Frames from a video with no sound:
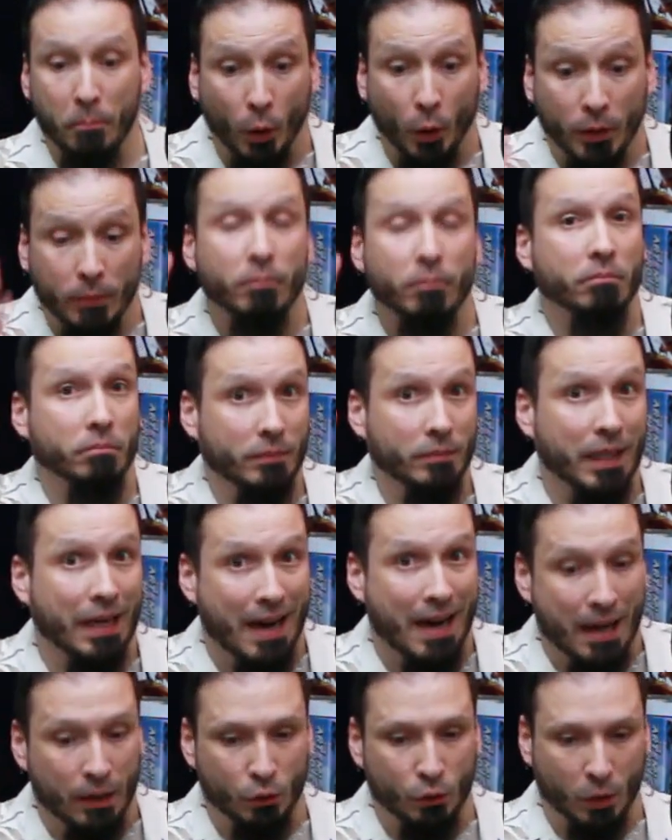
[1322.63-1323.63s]
poi tra
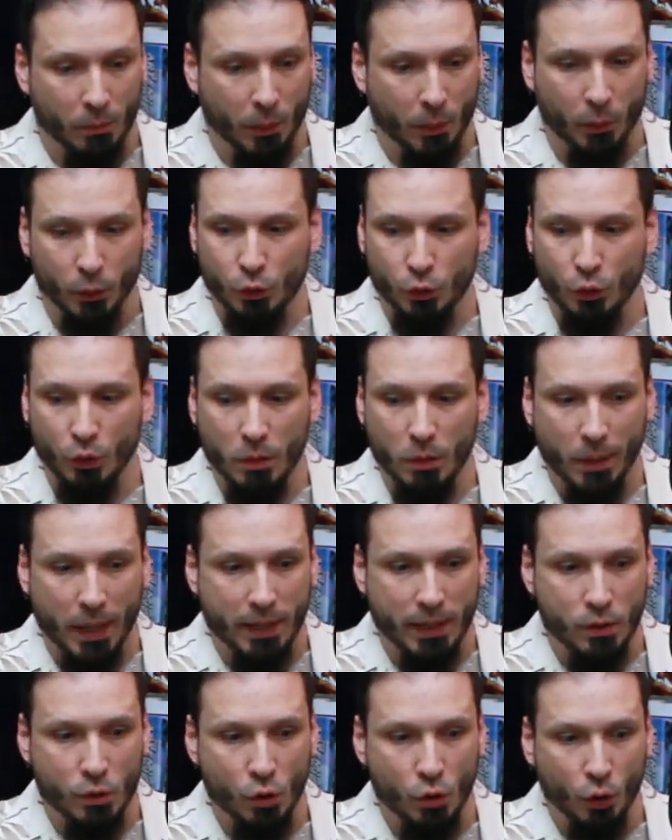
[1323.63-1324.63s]
l'altro, a proposito di
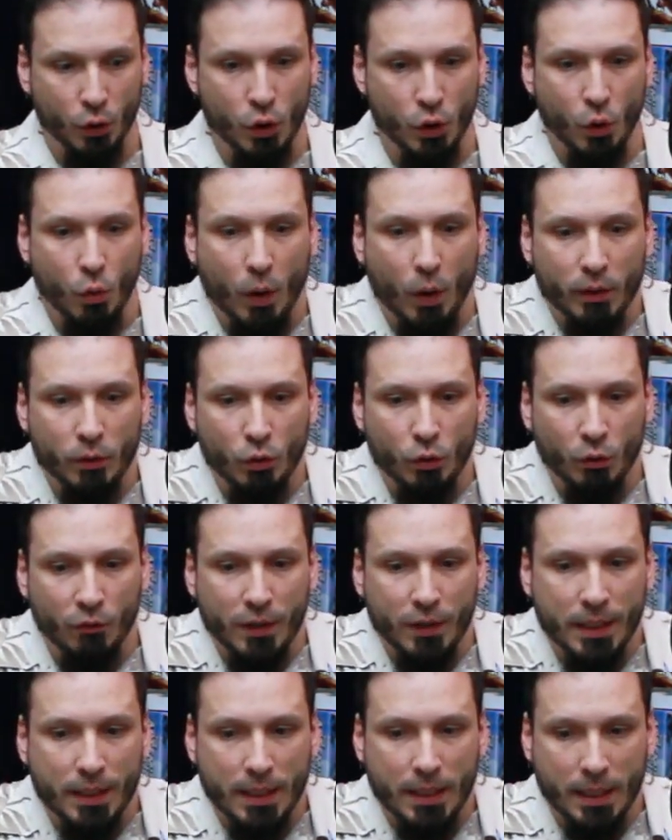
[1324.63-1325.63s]
prezzo, io quando
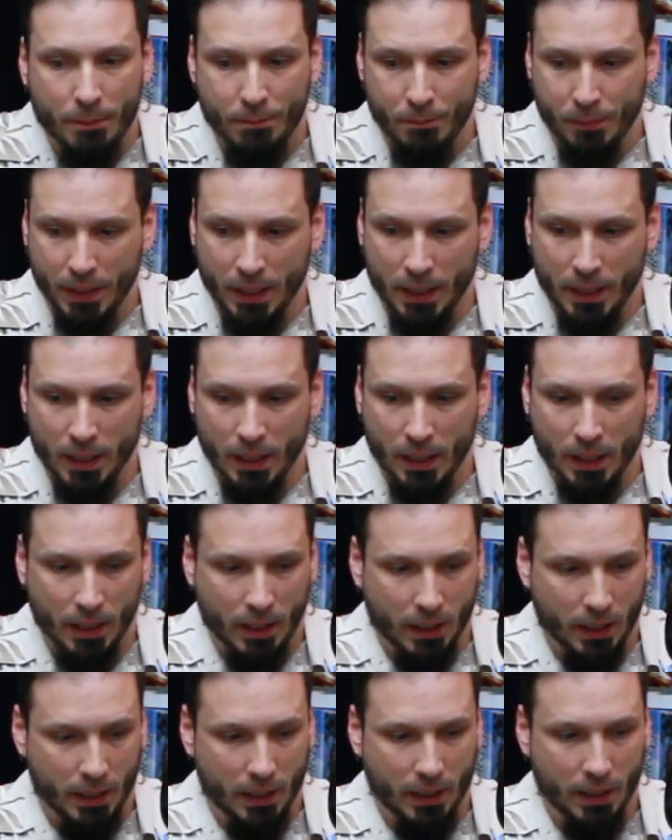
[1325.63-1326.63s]
vidi
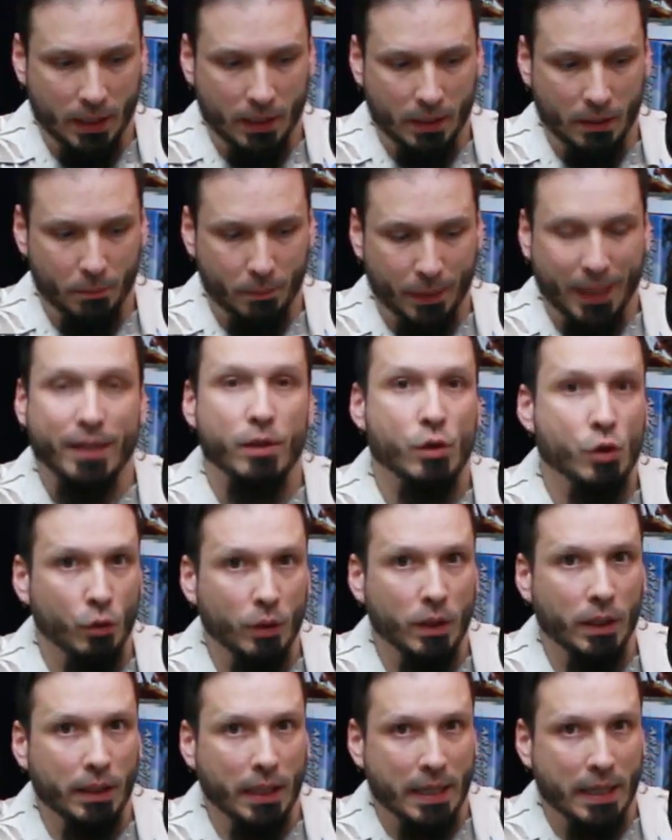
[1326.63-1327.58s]
il, il, il prezzo di